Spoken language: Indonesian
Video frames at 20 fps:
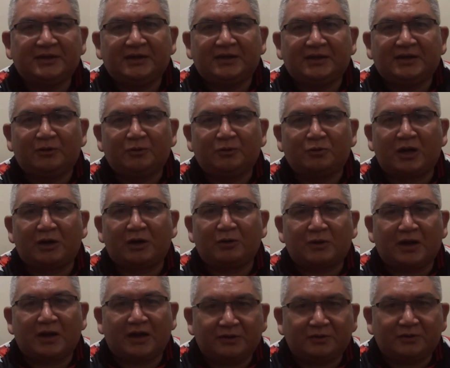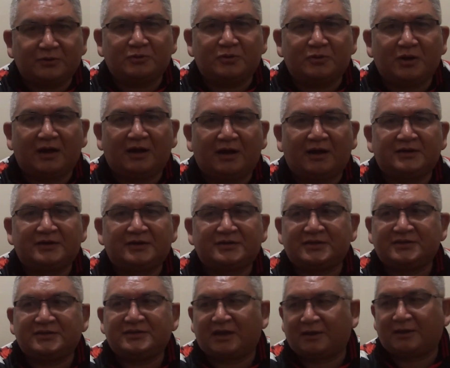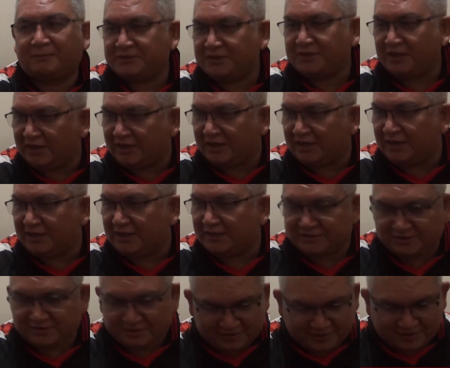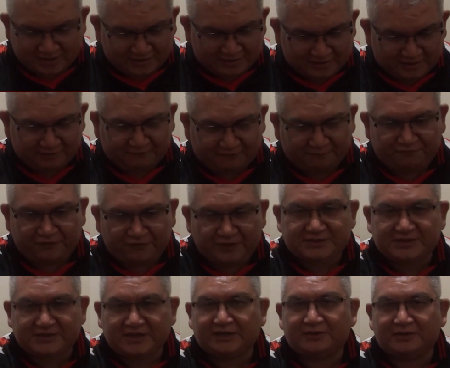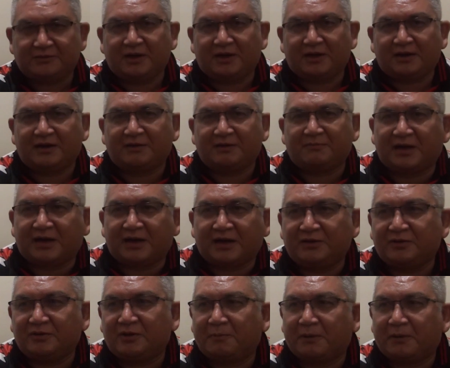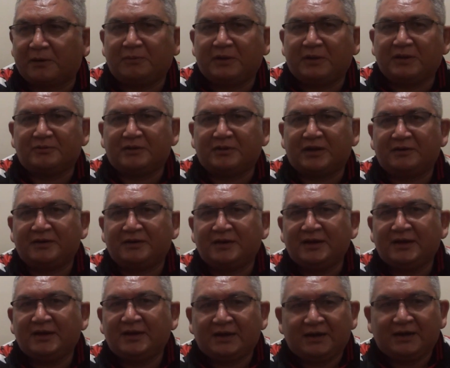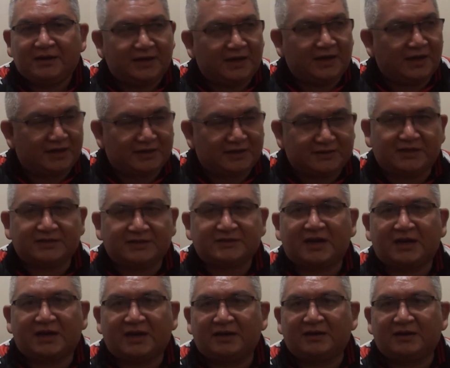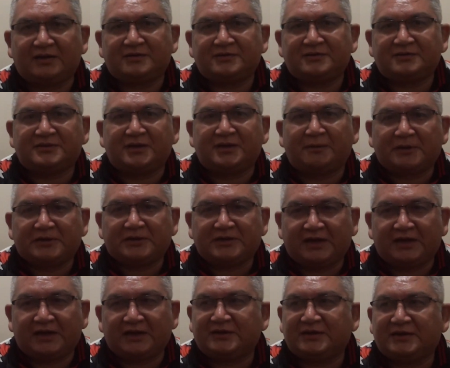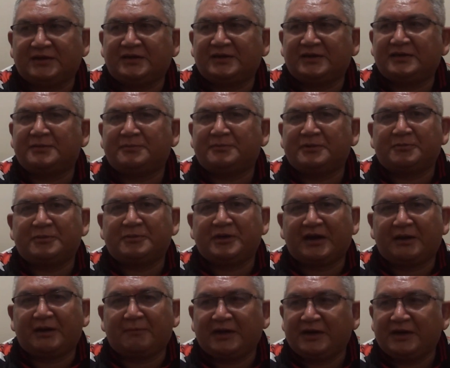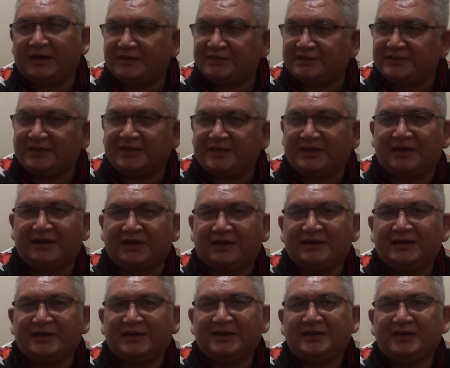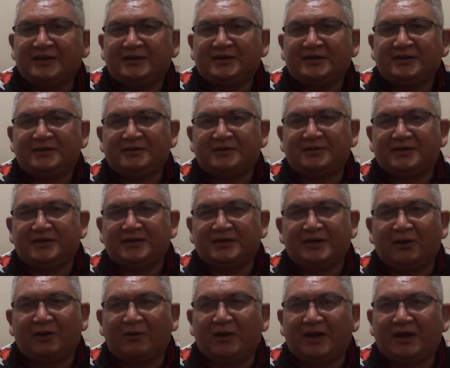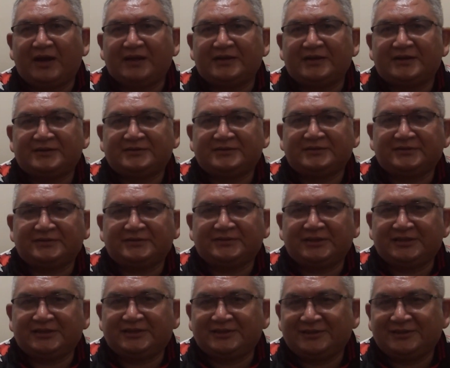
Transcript: luka-luka itu juga secara psikis, secara fisik juga kan mereka juga perlu bantuan. Ya saya serahkan, saya percayakan ke teman-teman Aremania di sini yang uh, ngelola. Gitu, gitu.